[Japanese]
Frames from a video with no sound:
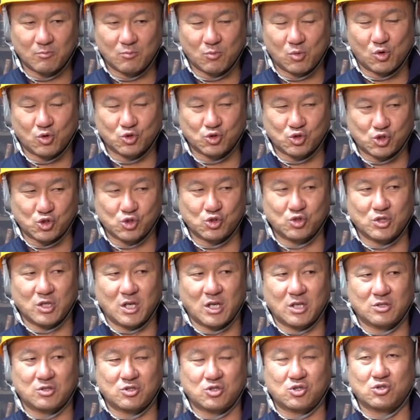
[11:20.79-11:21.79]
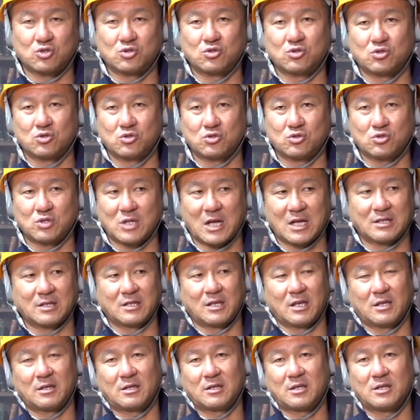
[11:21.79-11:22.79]
もう10年、十何
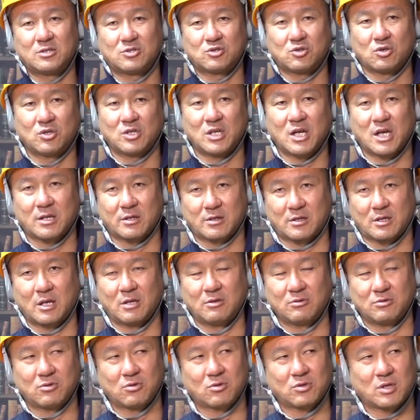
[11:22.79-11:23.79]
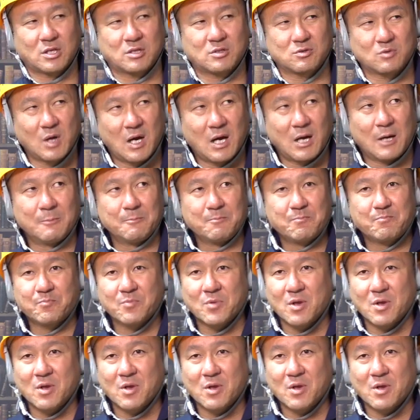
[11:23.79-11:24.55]
年って一緒にやってる人たちは、